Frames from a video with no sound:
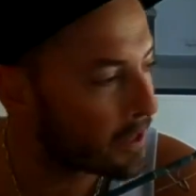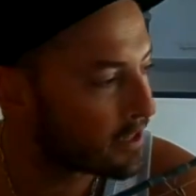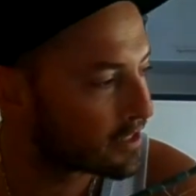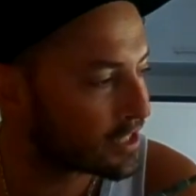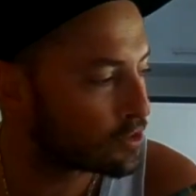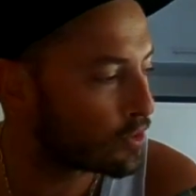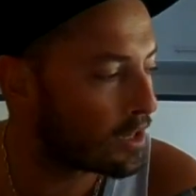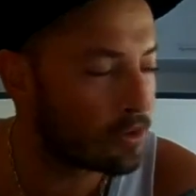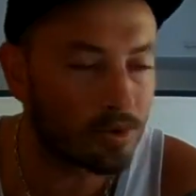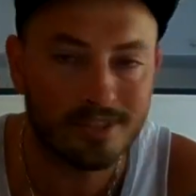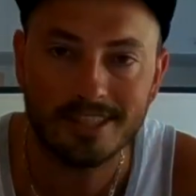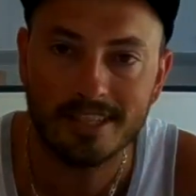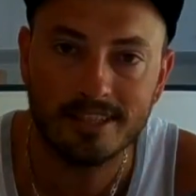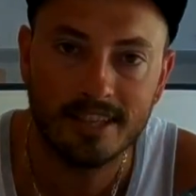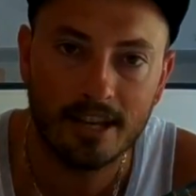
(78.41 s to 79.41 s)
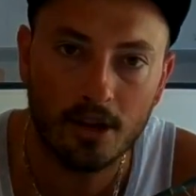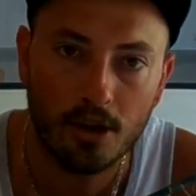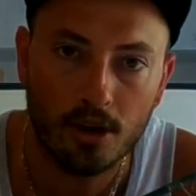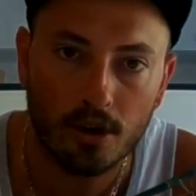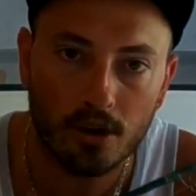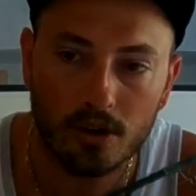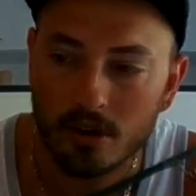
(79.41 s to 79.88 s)
Que ce soit lancer des
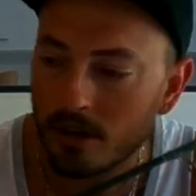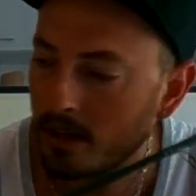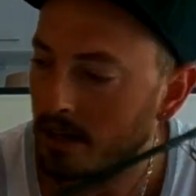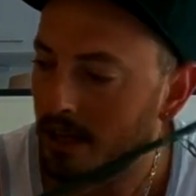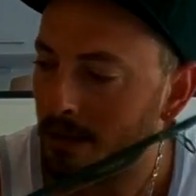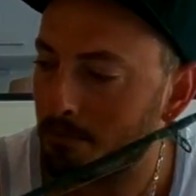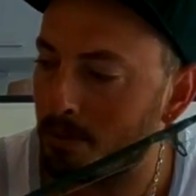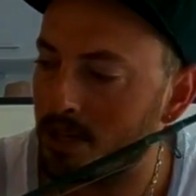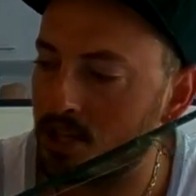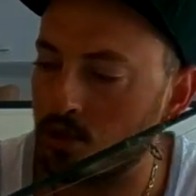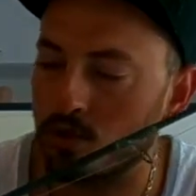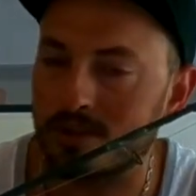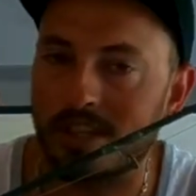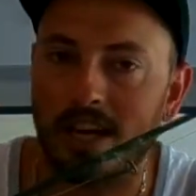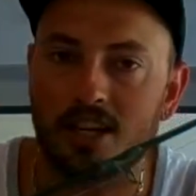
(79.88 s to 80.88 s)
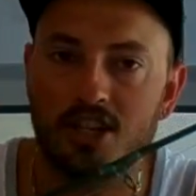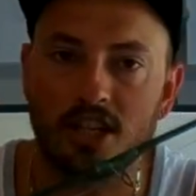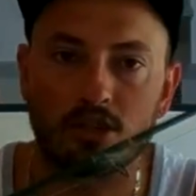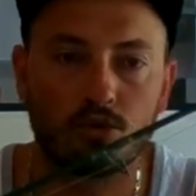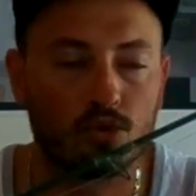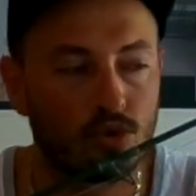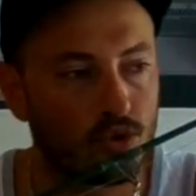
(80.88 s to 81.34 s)
leurres, pêcher en track
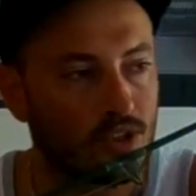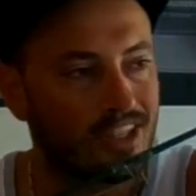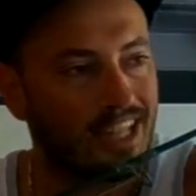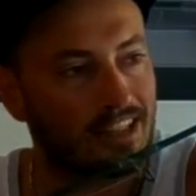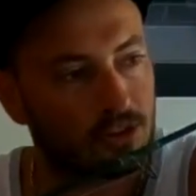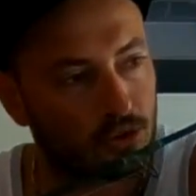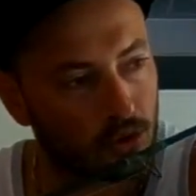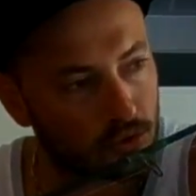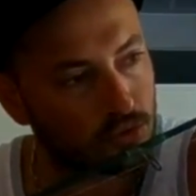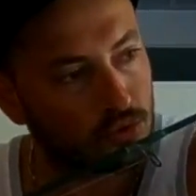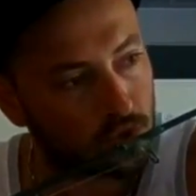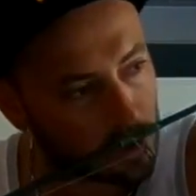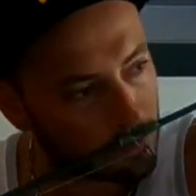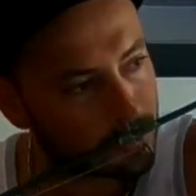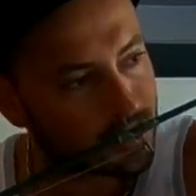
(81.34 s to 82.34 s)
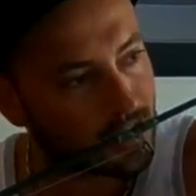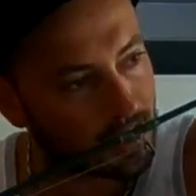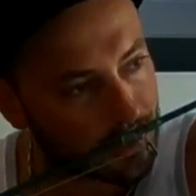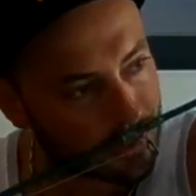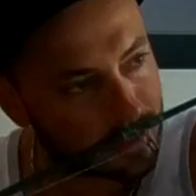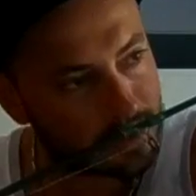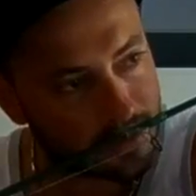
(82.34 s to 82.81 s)
shadow, euh, canne tendue comme
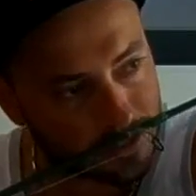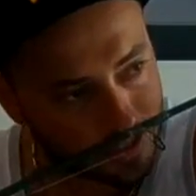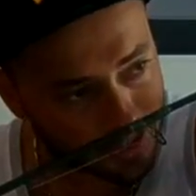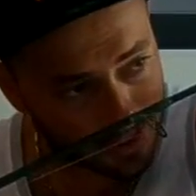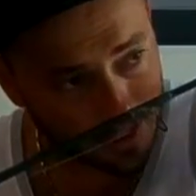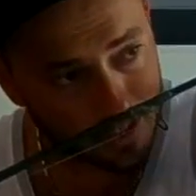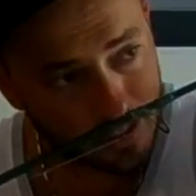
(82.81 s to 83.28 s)
ça, et,